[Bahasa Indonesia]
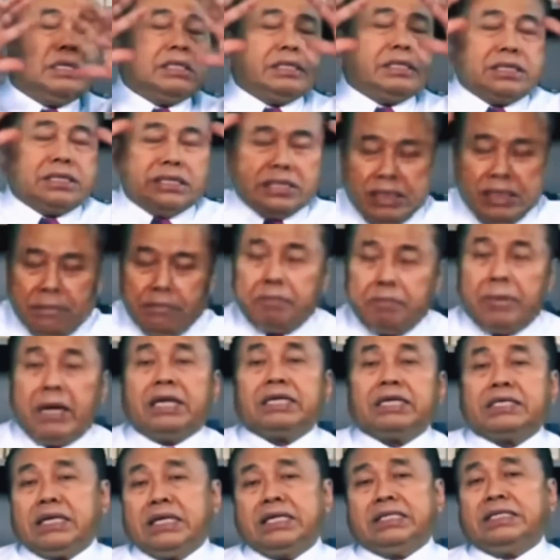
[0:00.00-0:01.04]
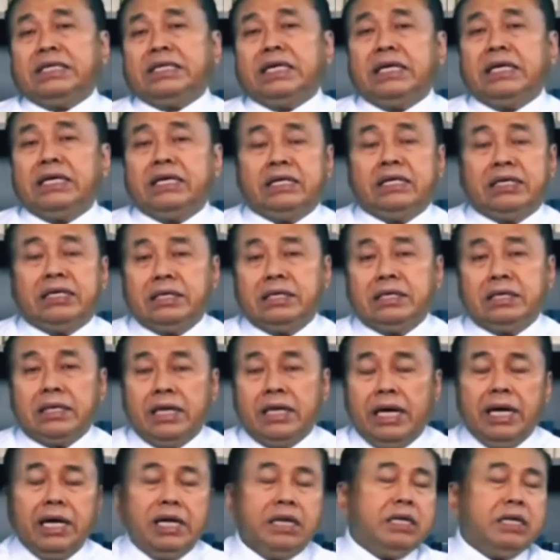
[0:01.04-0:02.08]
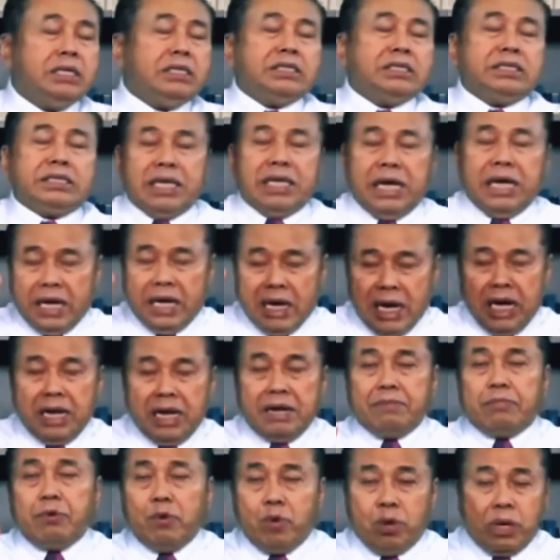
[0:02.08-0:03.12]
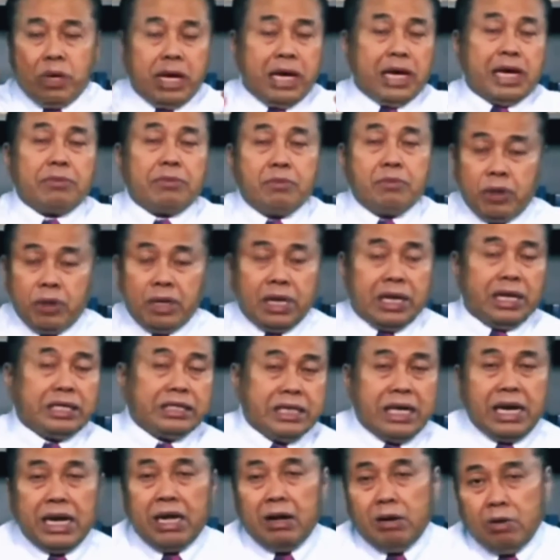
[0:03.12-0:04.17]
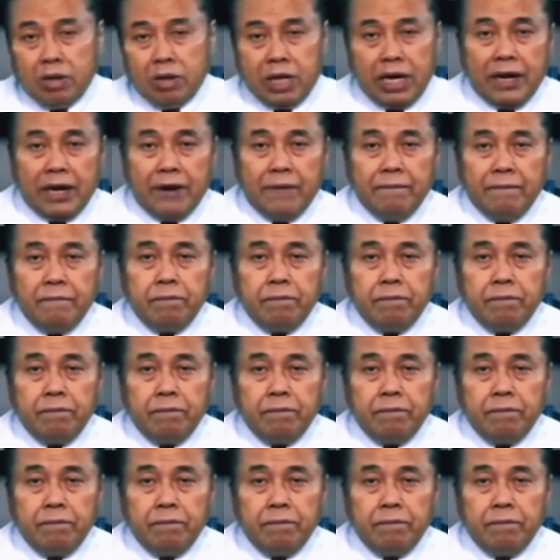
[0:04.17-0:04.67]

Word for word: Simpan saja, ya. Jangan bongkar-bongkar salah orang